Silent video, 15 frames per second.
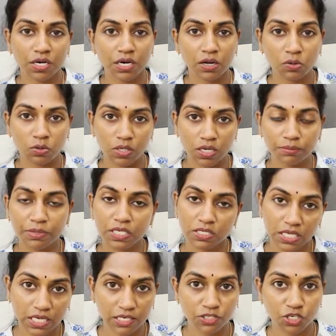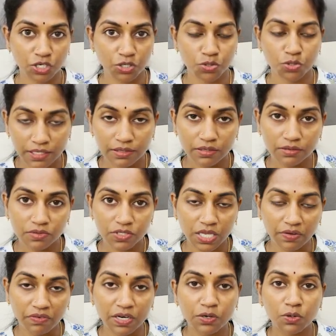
అన్నా కూడా మీరు సేల్ చేయొచ్చు సెవెన్